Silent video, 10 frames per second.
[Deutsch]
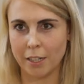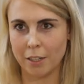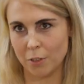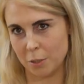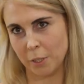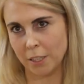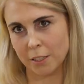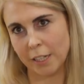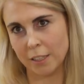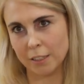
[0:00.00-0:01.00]
gehen, was mich
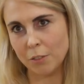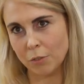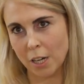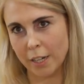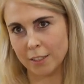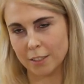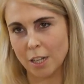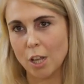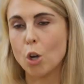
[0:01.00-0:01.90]
jetzt kreativ reizt.